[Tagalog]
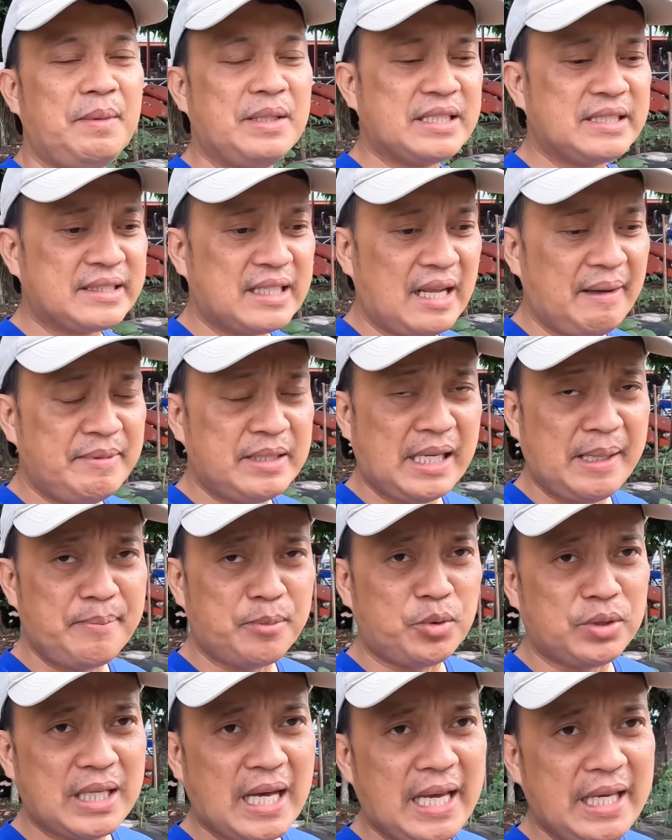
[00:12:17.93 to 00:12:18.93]
Minsan sa live stream
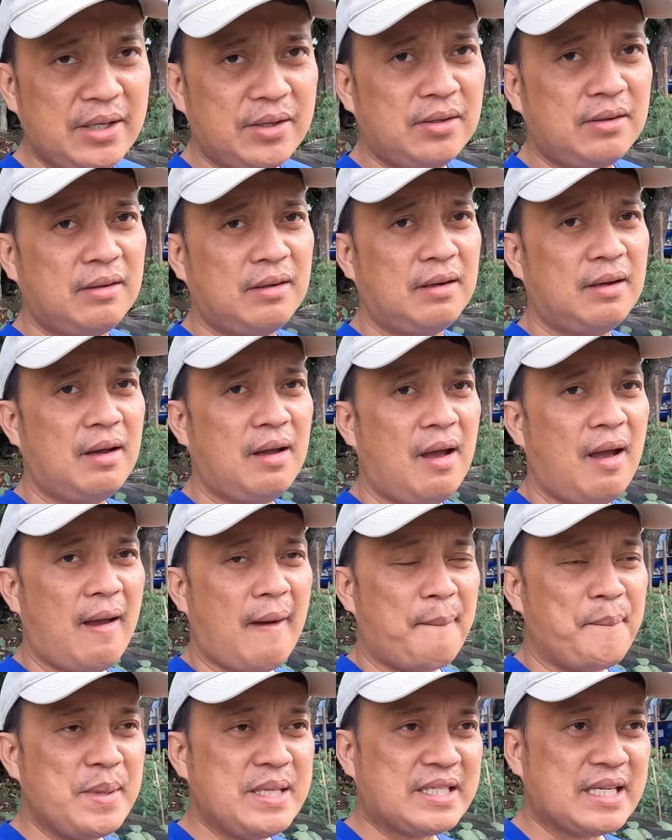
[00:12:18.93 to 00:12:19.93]
po tayo,
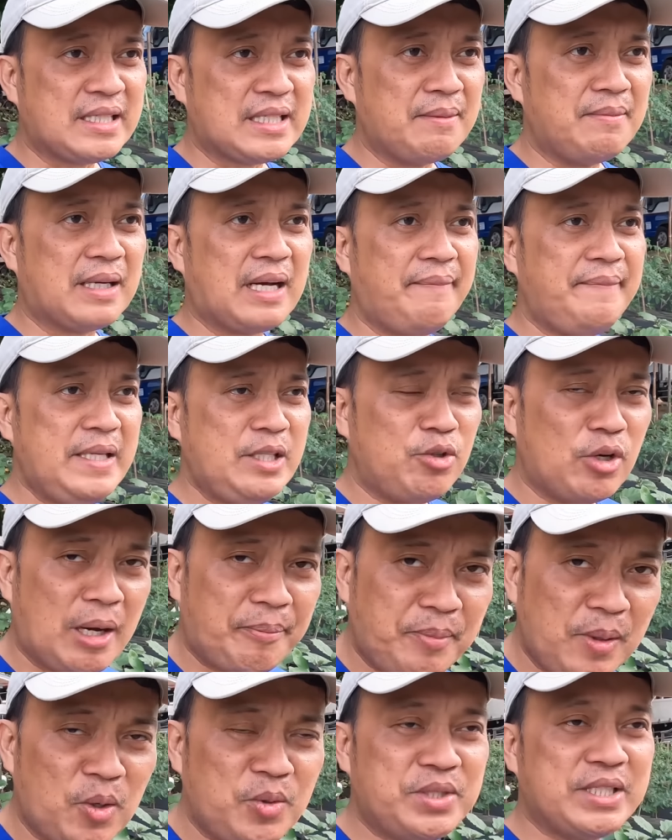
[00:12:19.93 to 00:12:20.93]
minsan sa mga video
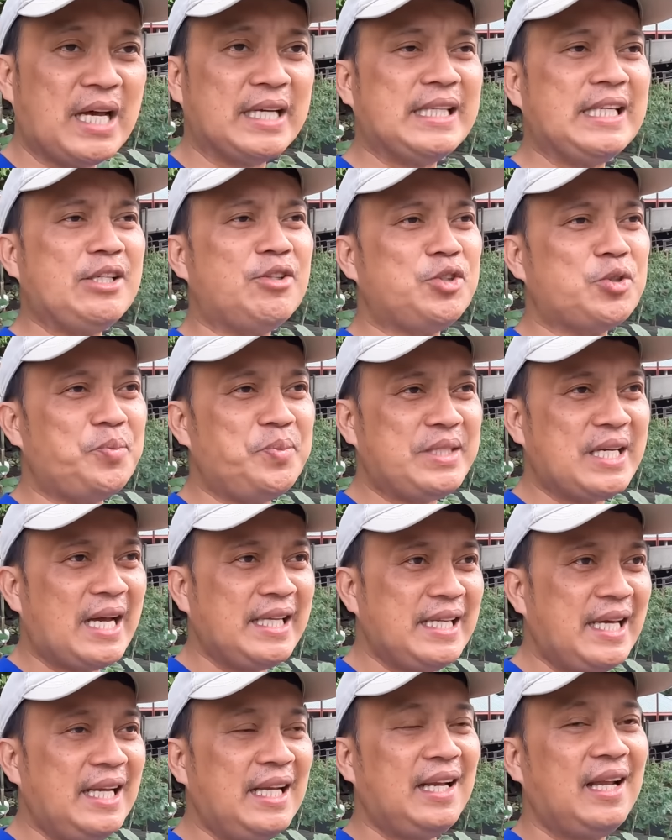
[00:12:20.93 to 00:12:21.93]
upload sa ating YouTube
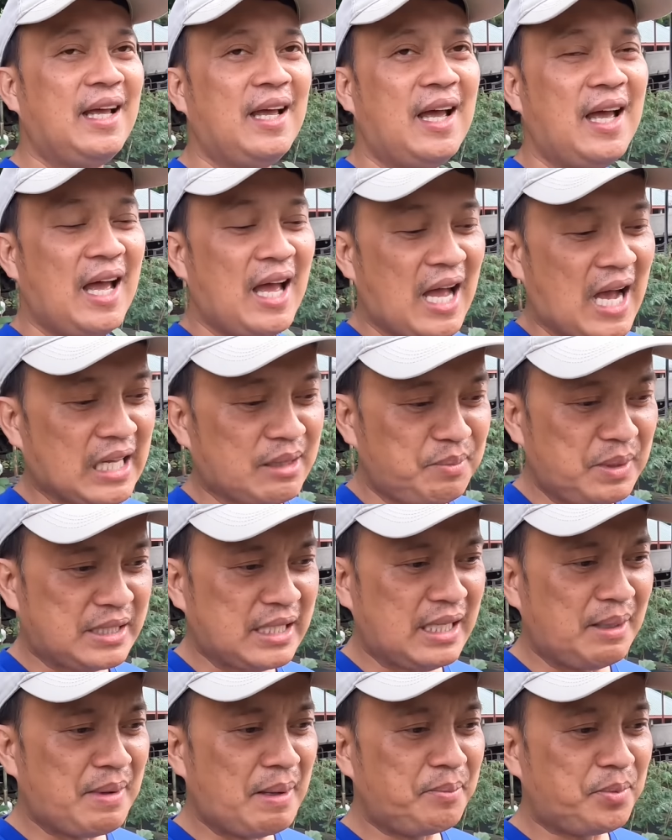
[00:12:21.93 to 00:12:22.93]
channel, at minsan
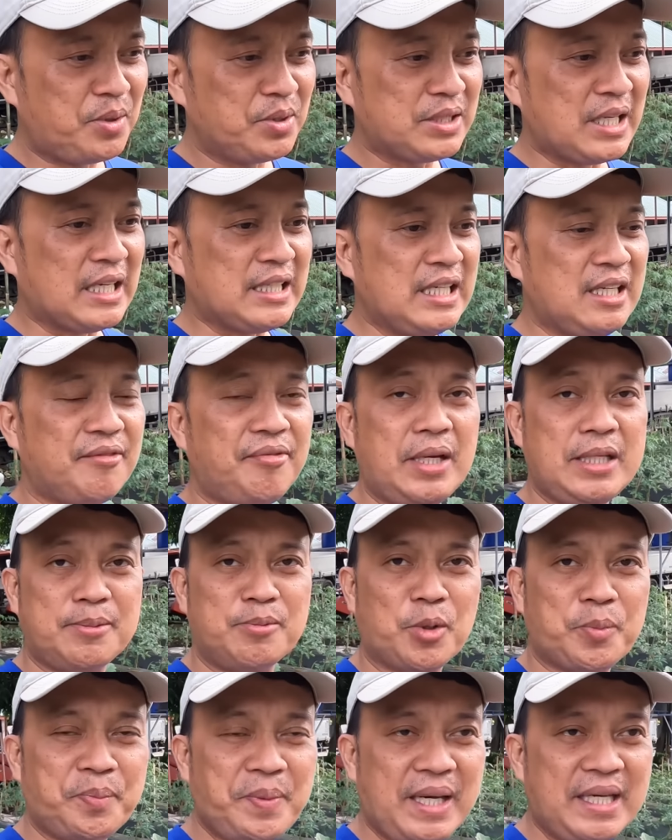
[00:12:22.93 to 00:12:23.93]
naman po sa ating
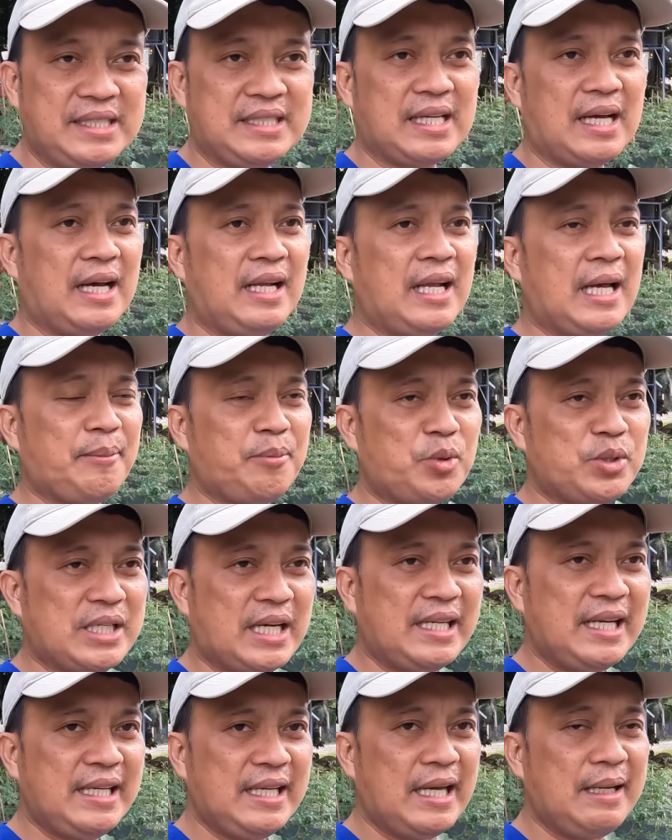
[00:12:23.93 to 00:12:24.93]
Facebook page. Uh, lahat po
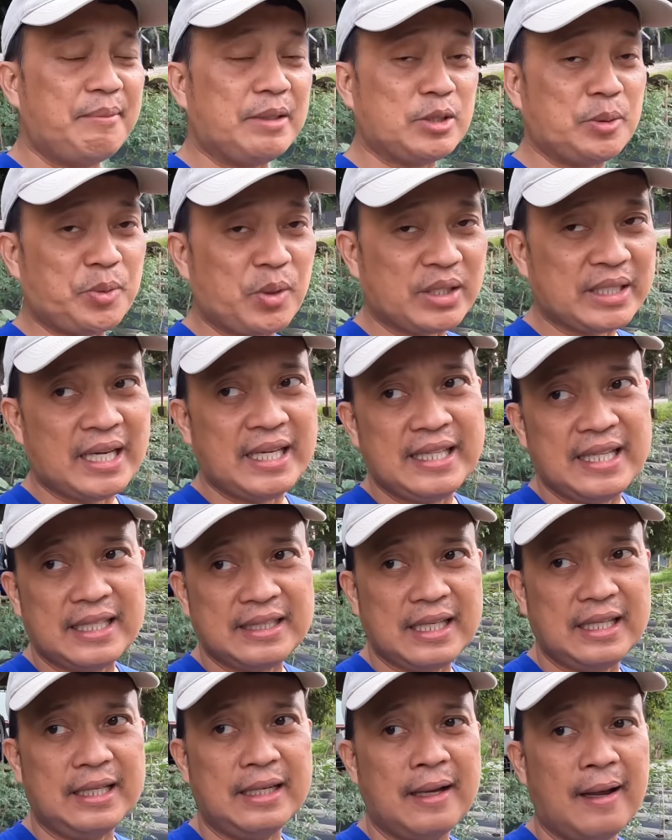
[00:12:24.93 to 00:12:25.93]
sana yan, masuportahan
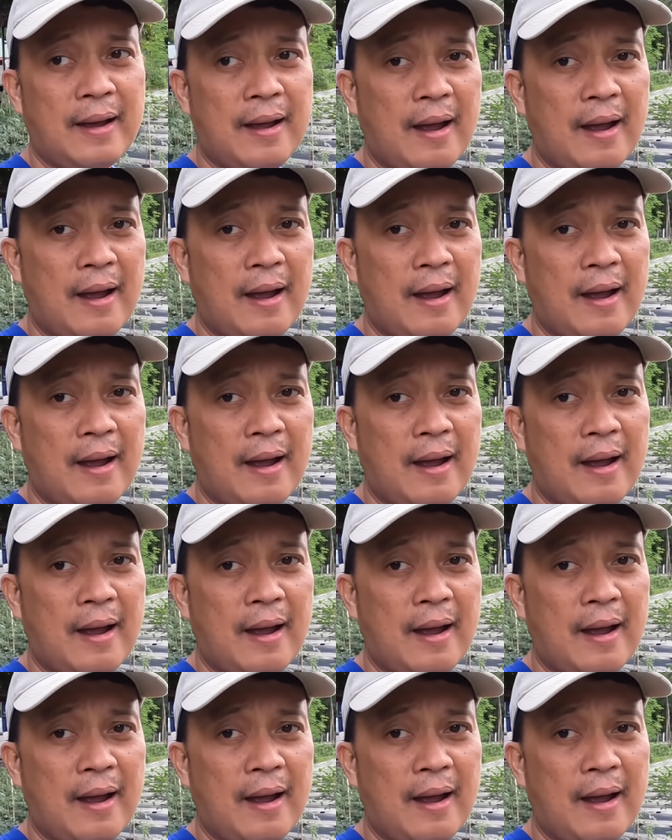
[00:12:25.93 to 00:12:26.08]
natin.